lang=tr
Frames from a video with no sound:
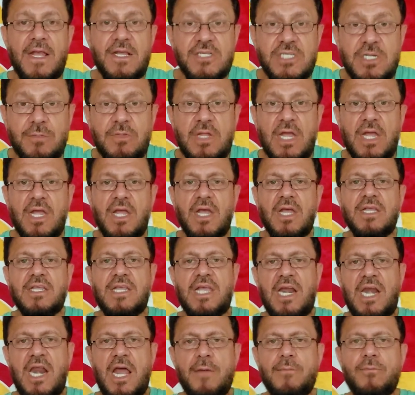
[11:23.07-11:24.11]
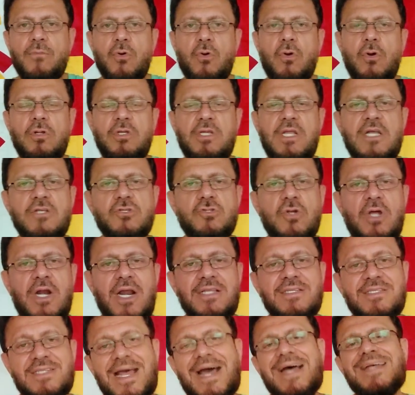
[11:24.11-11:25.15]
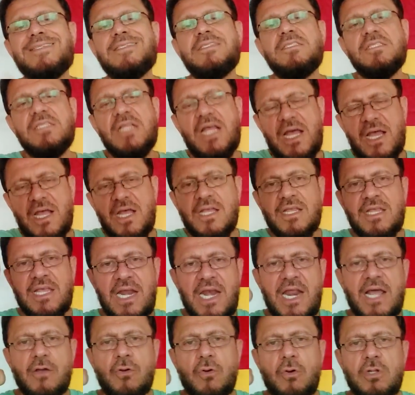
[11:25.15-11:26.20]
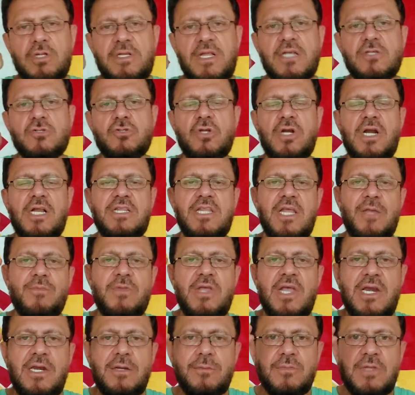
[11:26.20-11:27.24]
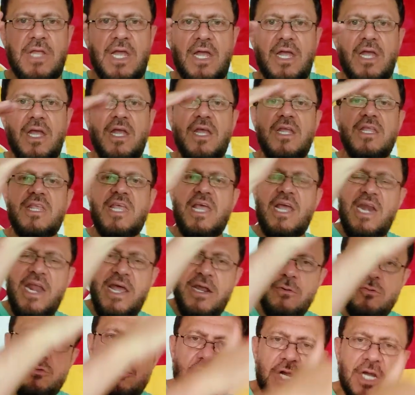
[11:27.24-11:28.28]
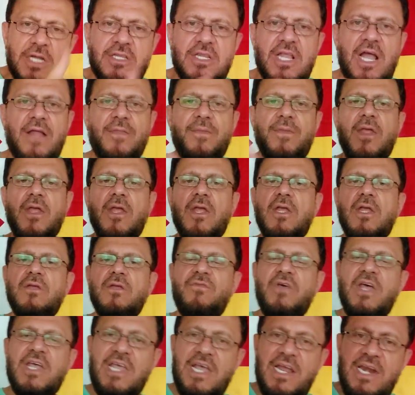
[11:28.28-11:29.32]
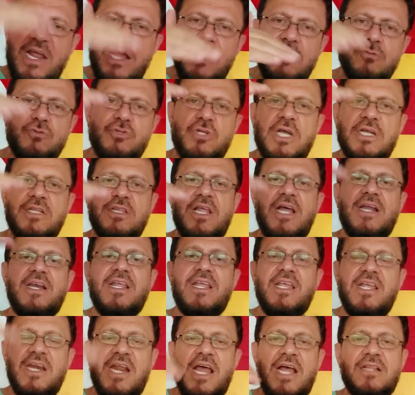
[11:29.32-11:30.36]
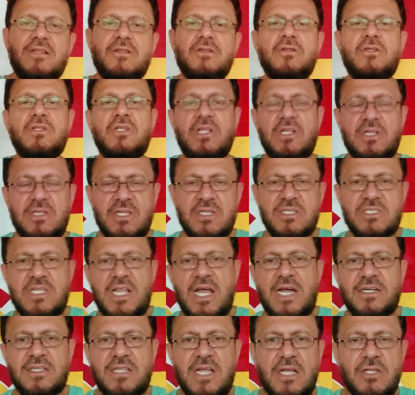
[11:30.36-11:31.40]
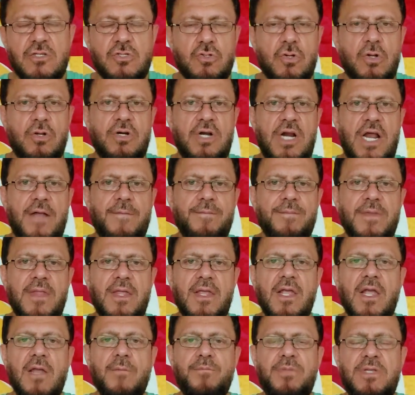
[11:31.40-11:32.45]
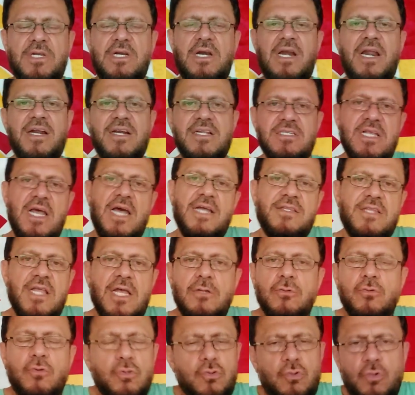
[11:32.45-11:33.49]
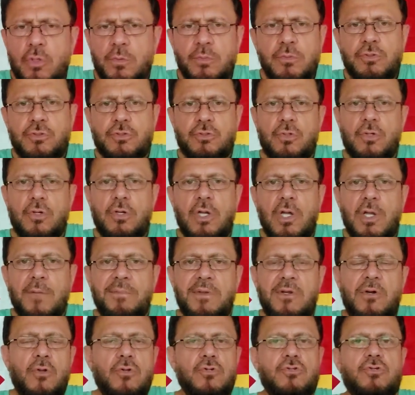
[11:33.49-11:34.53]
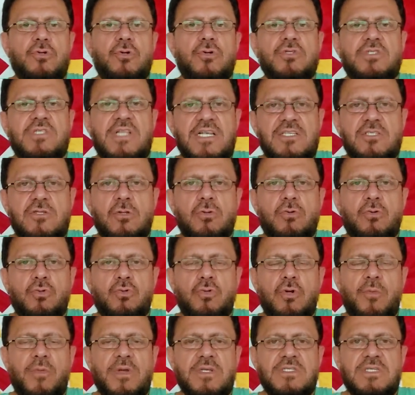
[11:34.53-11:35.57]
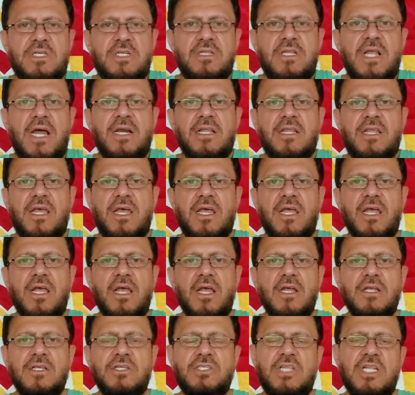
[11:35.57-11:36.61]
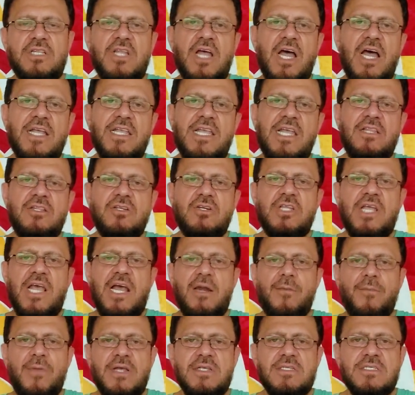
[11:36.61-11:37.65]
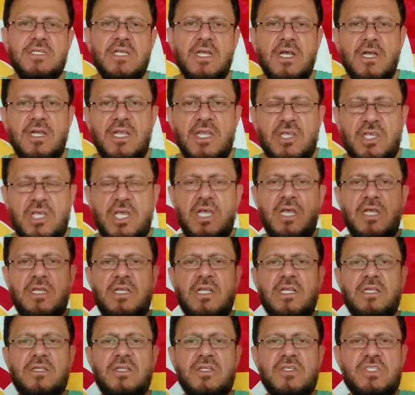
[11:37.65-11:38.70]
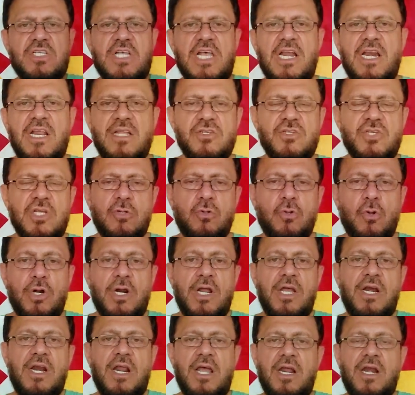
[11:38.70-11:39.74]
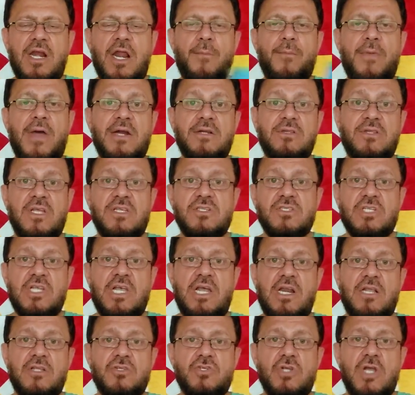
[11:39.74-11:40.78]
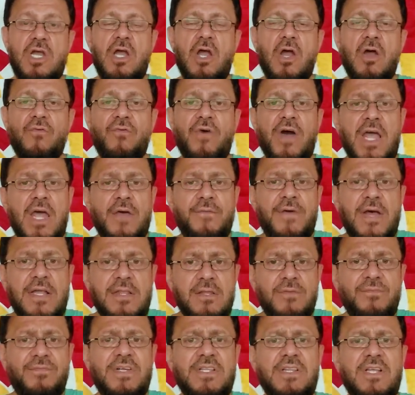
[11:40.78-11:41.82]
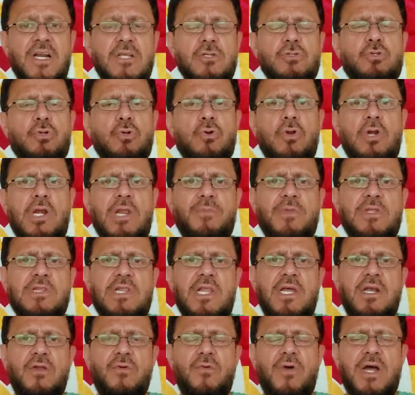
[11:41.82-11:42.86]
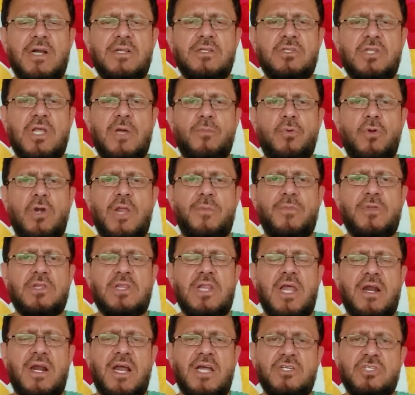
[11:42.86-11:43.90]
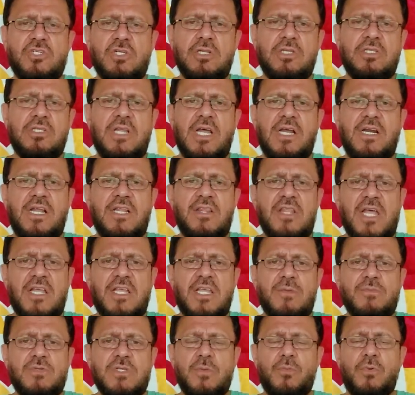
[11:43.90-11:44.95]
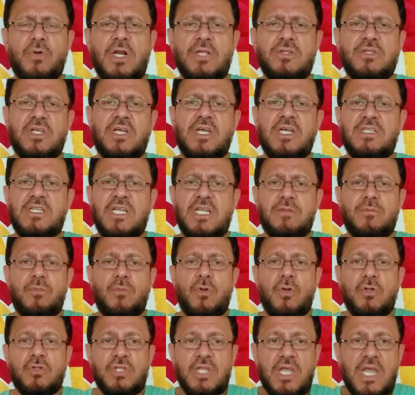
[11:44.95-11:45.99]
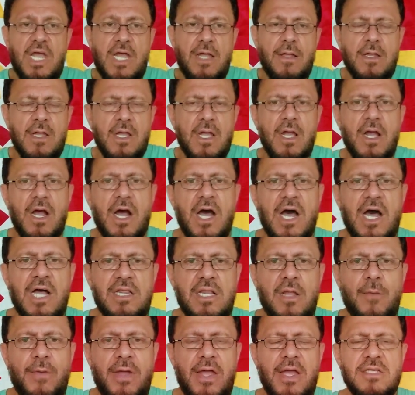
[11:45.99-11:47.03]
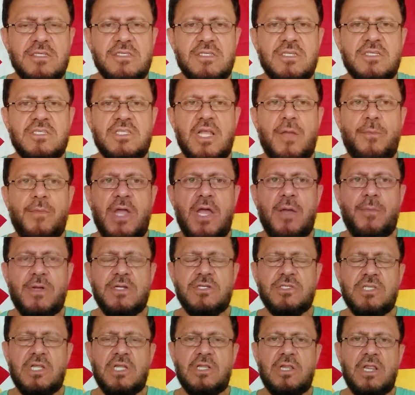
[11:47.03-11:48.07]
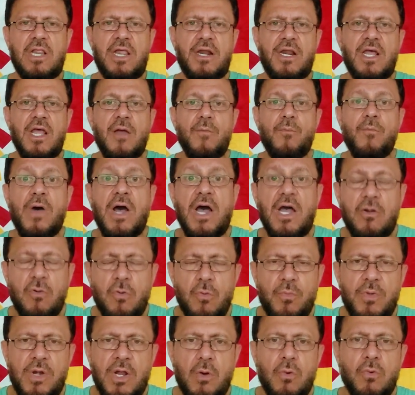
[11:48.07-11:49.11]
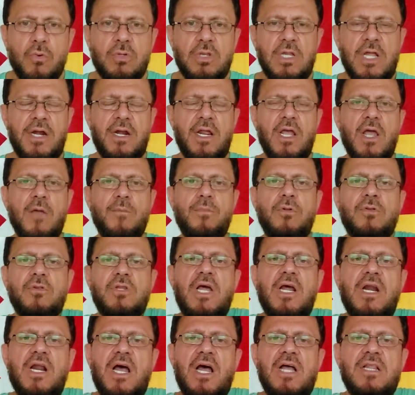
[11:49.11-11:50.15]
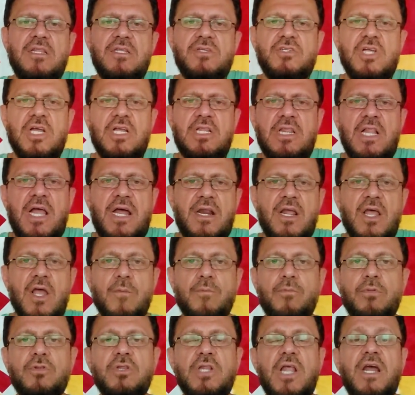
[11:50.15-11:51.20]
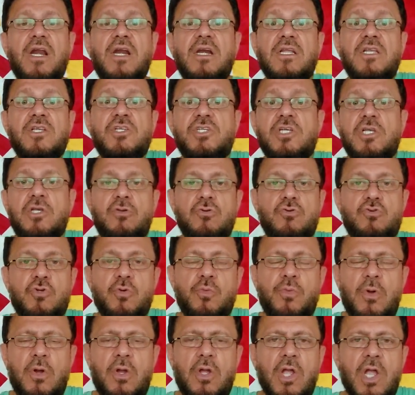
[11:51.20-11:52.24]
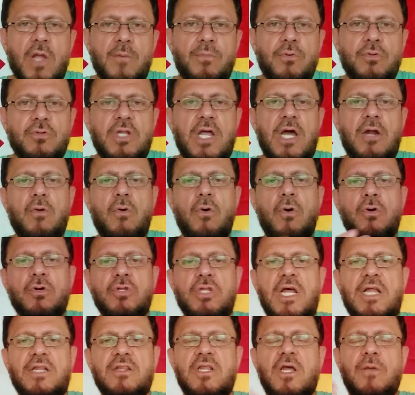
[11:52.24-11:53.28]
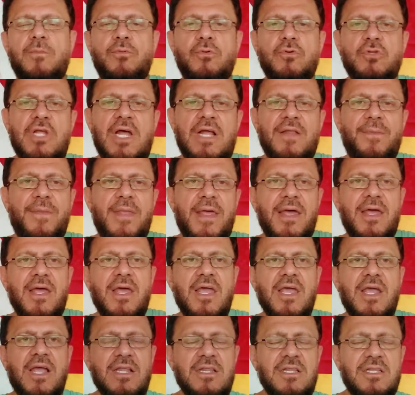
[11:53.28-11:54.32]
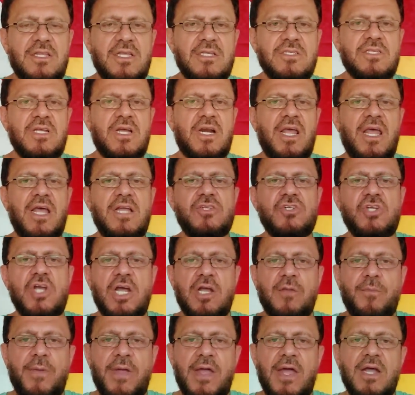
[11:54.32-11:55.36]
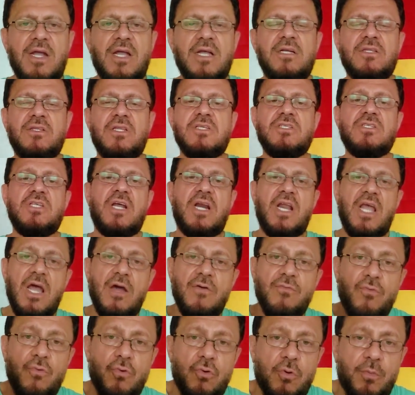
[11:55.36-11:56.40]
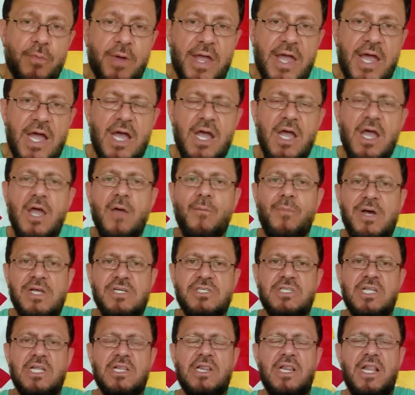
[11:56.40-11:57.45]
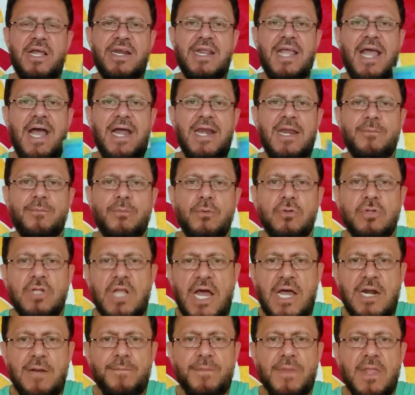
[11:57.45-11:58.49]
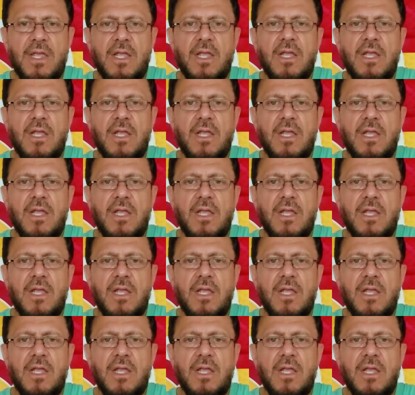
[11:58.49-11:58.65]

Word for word: Şimdi gelen bu golden sonra aslında gelen golden sonra demeyelim de gelen uçaktan ve gelen uçaktan inen yıldızlardan sonra birileri zaten kudurmuştu. Biliyorsunuz nasıl kudurmasınlar ki? İşte daha gelir gelmez iki yıldız gelince, Torreira ile Mertens gelince vay efendim federasyonun limitleri vardı da bu limitler aşıldı da neden kimse buna dikkat etmiyor diye ağlamaya, sızlamaya başladılar. Malum lavuklar. Bunlar ağlayacaklar. Bunların işi gücü bu. Bunlar oradan da buradan da Galatasaray'a çakmaya, Galatasaray'a vurmaya başladılar. Yani bunlar